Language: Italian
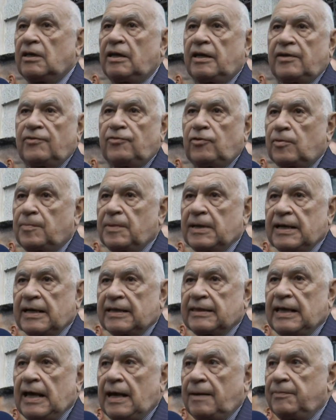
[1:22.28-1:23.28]
dalla riforma
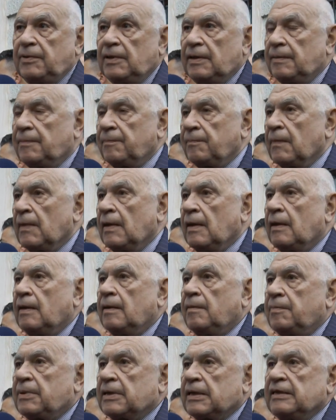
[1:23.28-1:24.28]
Cartabia
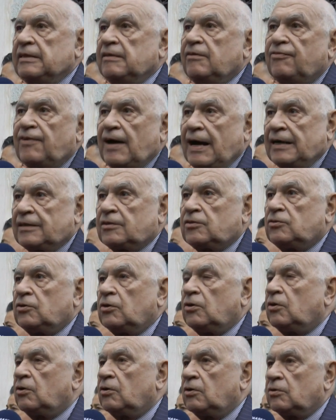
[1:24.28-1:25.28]
perché di
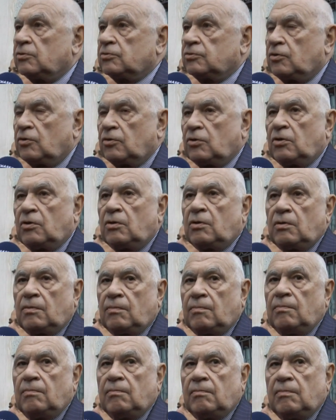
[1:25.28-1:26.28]
fatto sono,
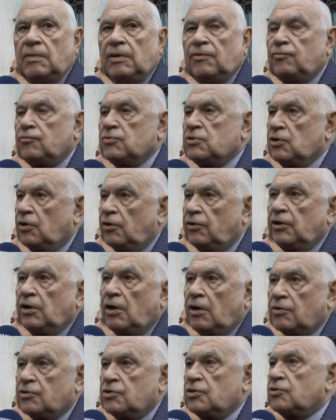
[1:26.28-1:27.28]
le funzioni
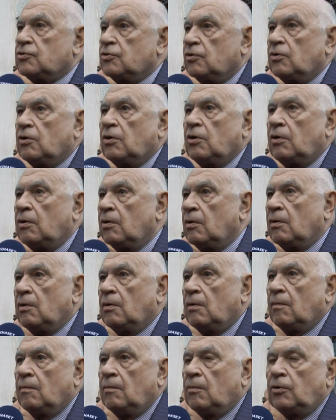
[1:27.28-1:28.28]
oggi sono
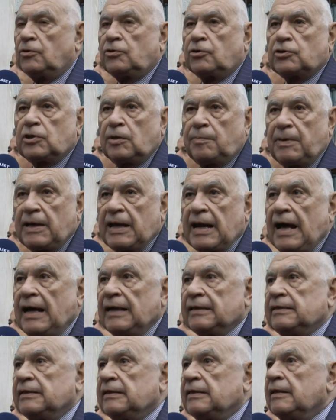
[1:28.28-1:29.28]
molto
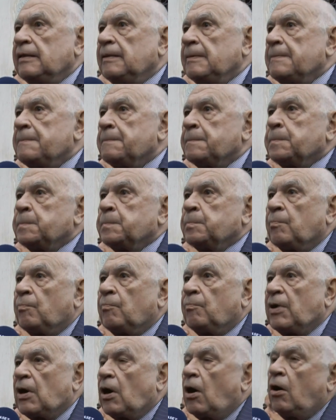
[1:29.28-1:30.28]
separate,
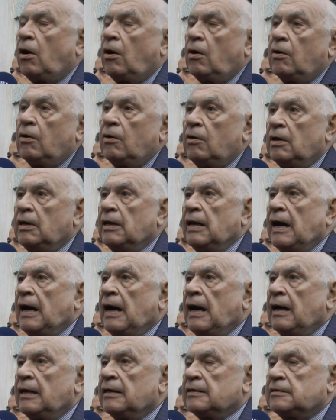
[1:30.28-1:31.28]
però eh,
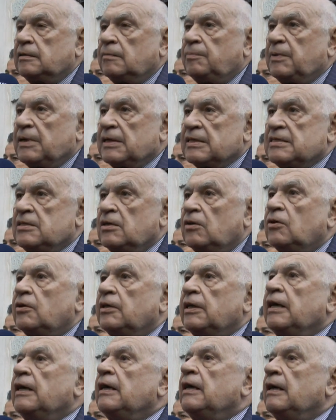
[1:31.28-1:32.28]
la
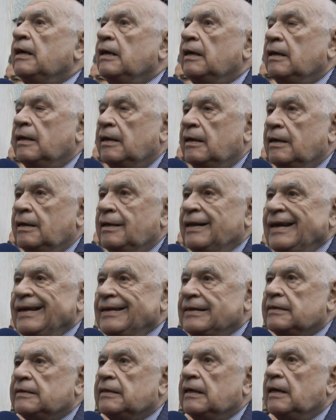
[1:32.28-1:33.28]
separazione eh,
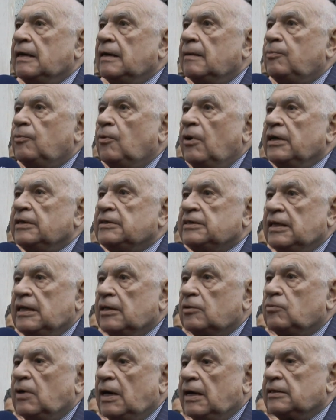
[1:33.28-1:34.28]
netta può essere
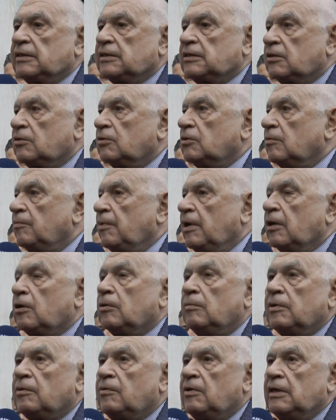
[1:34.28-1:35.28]
attuata secondo me
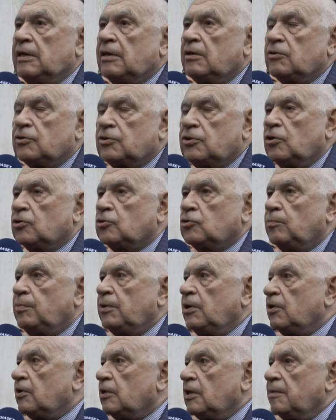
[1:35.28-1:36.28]
come quella del Consiglio
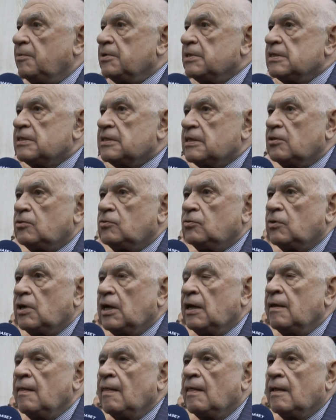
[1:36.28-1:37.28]
Superiore della
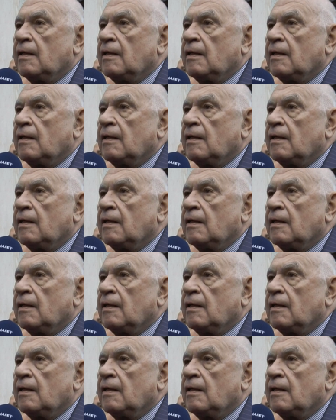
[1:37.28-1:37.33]
Magistratura